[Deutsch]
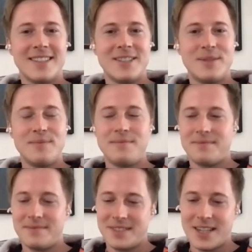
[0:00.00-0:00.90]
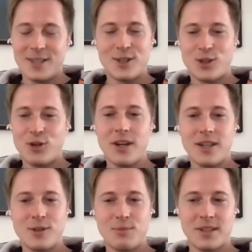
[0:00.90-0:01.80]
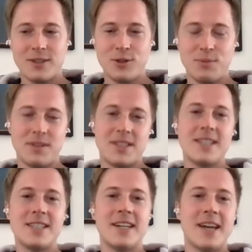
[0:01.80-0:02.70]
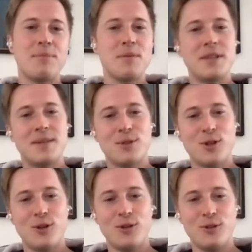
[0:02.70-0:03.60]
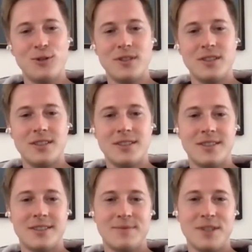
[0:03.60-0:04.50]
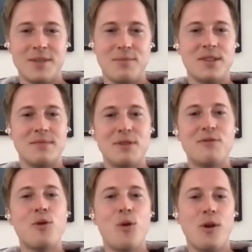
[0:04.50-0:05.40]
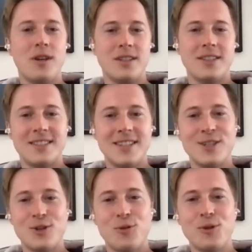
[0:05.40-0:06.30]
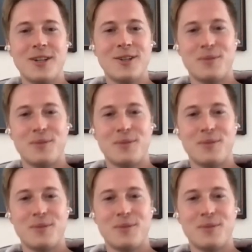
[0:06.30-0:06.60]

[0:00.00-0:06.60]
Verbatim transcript: ähm, da in diesen Song reinzupacken. Und ich bin sehr, sehr happy mit dem Song und äh, ja, bin, bin froh, dass der jetzt auch gut